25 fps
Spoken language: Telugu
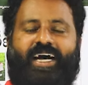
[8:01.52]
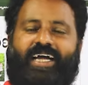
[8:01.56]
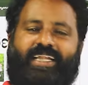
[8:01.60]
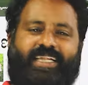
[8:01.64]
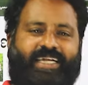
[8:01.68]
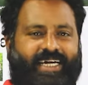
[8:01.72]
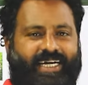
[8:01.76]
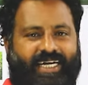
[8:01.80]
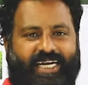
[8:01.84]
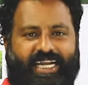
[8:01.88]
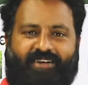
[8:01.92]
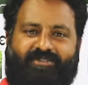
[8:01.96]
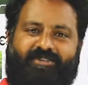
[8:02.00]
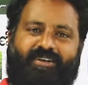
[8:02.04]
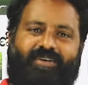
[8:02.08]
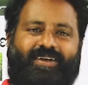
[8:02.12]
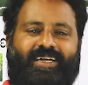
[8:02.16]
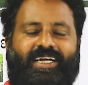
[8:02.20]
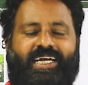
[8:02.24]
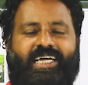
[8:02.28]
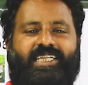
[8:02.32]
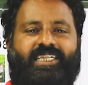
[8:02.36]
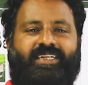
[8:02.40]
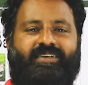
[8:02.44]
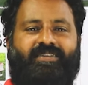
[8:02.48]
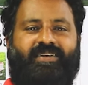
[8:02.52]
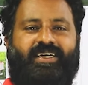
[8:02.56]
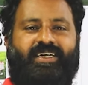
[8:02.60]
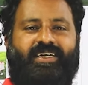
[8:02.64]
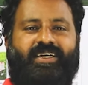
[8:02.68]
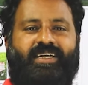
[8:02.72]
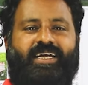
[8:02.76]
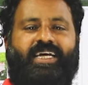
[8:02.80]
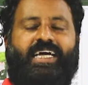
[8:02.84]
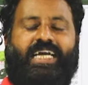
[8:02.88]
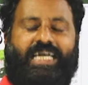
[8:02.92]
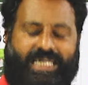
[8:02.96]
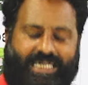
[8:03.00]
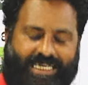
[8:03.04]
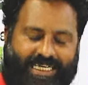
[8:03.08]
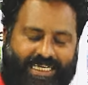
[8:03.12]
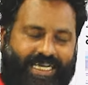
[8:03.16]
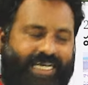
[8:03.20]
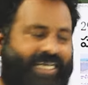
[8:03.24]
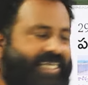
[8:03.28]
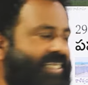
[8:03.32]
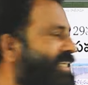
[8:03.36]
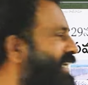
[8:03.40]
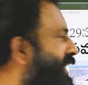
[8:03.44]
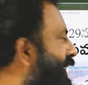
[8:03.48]
అంతకంటే ఎక్కువ ఏమైనా చేస్తావా
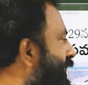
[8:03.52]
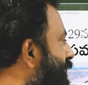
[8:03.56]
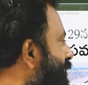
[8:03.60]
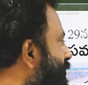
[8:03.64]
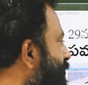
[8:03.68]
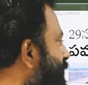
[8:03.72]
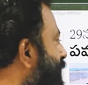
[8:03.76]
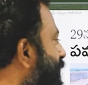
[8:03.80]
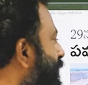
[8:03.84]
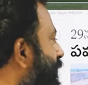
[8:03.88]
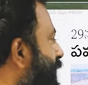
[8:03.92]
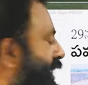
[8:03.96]
ఏం చేయలేవు